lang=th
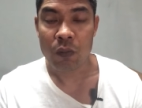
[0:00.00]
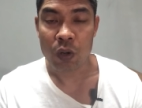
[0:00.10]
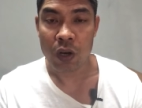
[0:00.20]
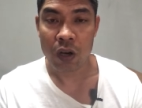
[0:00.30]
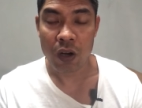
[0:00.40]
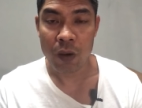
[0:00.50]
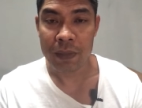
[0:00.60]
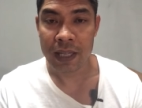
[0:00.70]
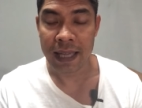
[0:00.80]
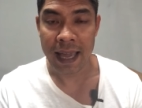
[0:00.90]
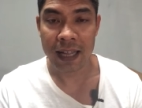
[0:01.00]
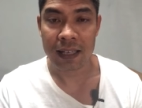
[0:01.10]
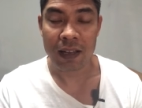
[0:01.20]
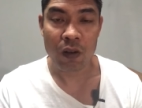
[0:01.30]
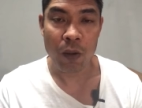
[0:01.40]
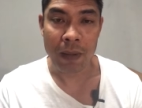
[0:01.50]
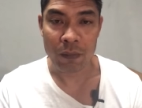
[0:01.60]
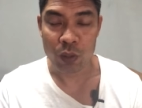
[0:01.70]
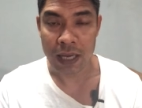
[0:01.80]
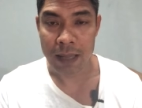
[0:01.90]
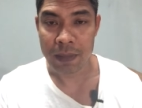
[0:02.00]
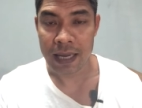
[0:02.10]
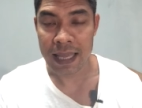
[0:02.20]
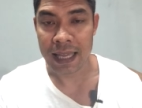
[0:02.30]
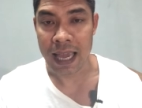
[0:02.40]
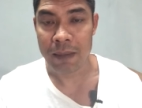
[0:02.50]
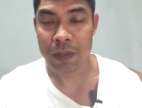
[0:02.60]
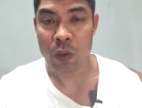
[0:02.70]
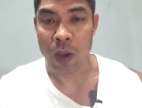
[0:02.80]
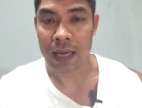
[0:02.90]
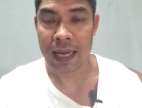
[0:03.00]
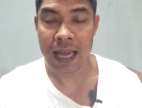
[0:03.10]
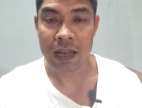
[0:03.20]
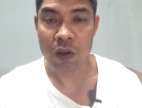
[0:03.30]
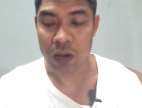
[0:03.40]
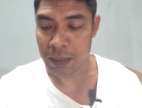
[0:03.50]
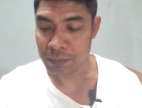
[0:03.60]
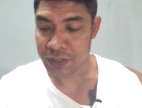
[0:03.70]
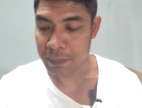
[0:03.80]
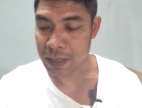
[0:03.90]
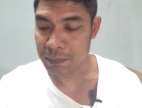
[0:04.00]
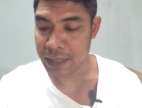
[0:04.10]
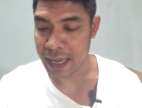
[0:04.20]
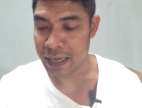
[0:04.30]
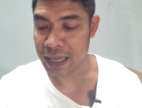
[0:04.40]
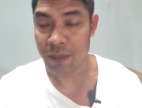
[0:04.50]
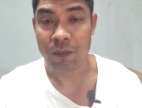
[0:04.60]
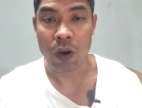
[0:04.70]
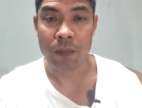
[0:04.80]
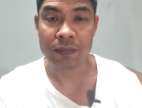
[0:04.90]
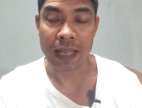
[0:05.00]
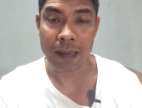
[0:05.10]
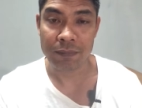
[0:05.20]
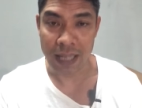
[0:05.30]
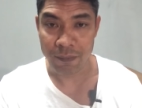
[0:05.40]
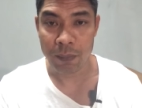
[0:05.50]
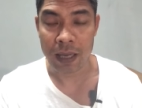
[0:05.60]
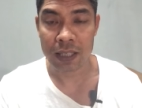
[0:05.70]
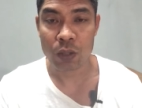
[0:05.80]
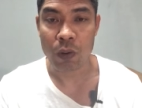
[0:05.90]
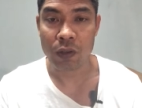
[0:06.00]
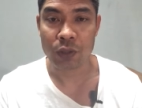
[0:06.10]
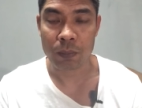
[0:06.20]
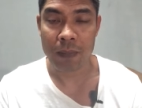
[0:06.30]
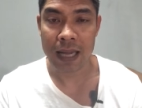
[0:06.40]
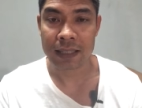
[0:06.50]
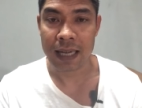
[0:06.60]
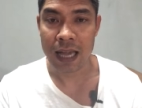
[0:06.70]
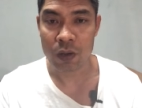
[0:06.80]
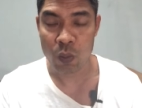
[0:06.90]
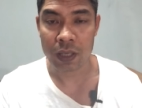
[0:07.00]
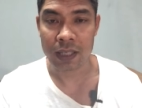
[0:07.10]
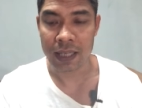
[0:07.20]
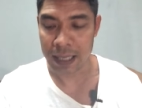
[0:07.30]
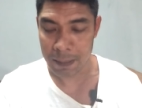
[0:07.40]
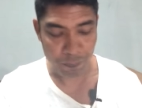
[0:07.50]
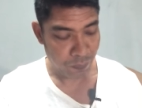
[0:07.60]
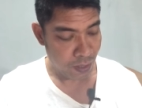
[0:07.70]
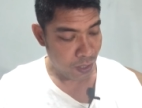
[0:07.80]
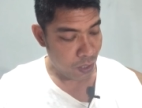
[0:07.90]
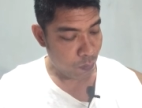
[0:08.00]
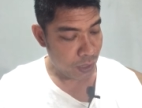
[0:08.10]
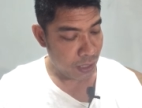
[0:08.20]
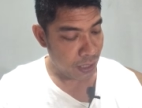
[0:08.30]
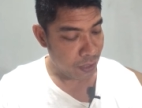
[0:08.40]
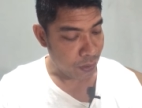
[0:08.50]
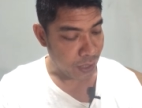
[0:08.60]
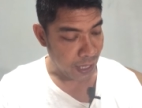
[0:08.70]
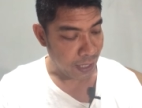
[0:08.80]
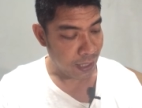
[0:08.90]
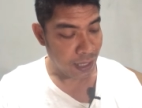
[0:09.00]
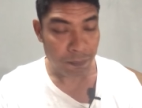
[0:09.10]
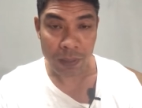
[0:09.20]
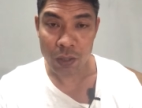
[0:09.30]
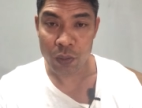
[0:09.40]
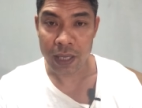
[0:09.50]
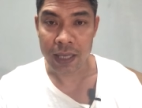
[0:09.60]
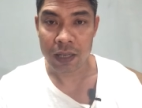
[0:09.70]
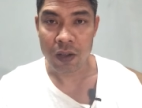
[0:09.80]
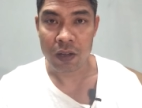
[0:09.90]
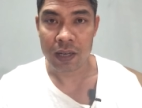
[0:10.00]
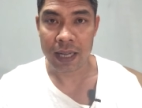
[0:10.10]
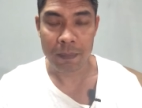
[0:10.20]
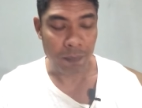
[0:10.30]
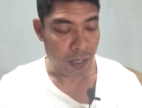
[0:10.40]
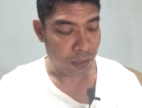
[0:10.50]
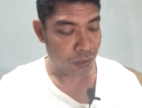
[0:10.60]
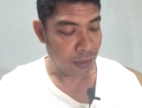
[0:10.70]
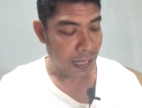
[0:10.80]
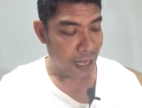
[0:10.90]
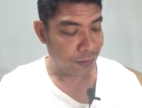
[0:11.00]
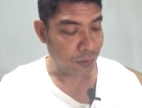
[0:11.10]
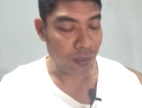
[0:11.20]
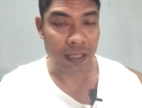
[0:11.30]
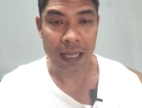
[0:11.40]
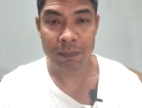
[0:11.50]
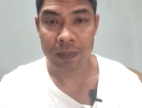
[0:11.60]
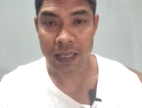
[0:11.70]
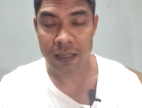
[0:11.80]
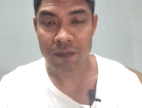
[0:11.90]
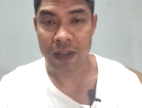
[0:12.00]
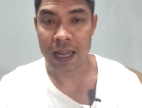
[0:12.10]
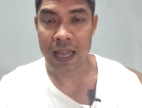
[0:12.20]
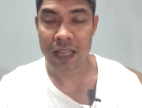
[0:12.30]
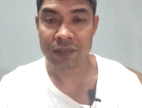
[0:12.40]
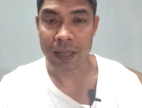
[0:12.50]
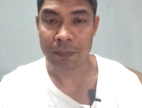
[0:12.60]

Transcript: วงนอกก็มีแข้งแล้วก็หมัดวงในมีไล่แขนมีขวางหน้าแล้วก็คํำเสียบคํำแทนนะครับฟอร์ม3มฟอร์มหลังนี่ต้องบอกว่าสดมากชนะรวดเลยนะครับวันนี้นี่เรทนะครับมาดูเรทกันก่อนเรทเปิดล่าสุดนะครับลิรฝ่ายแดง